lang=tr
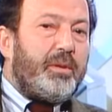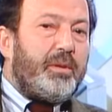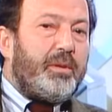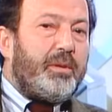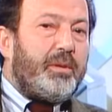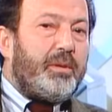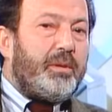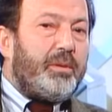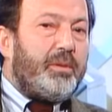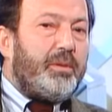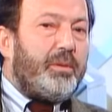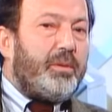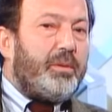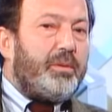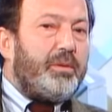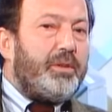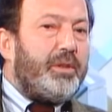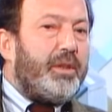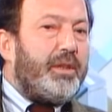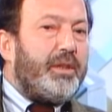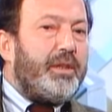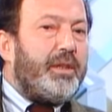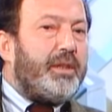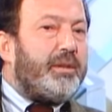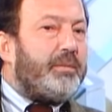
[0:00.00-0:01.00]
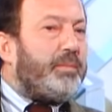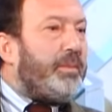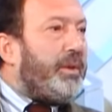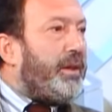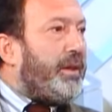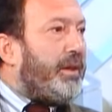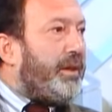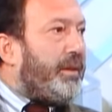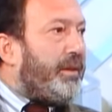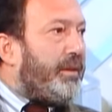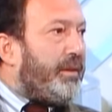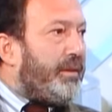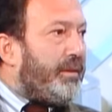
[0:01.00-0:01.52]
Ee, onu
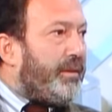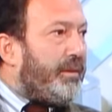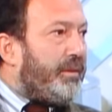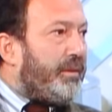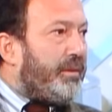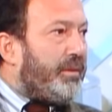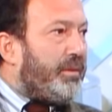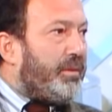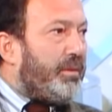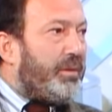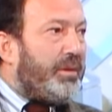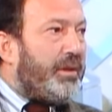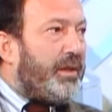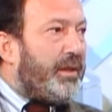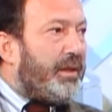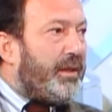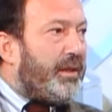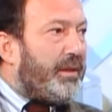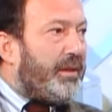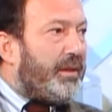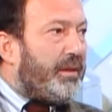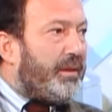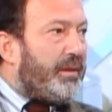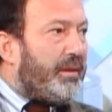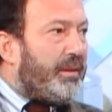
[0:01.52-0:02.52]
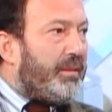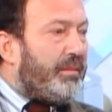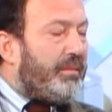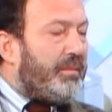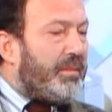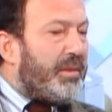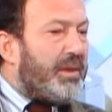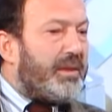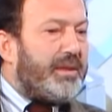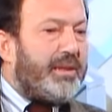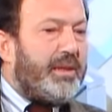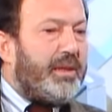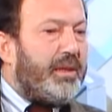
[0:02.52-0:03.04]
anlatmaya yönelik
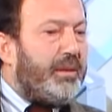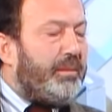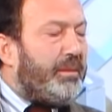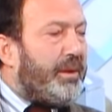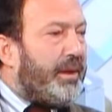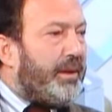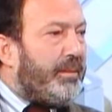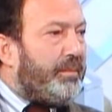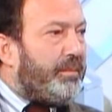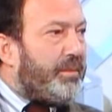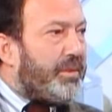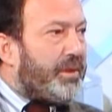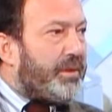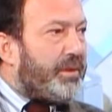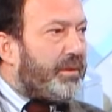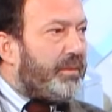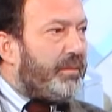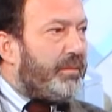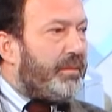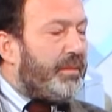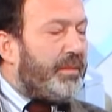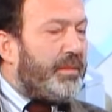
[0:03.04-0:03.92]
bir deneme yapmıştım.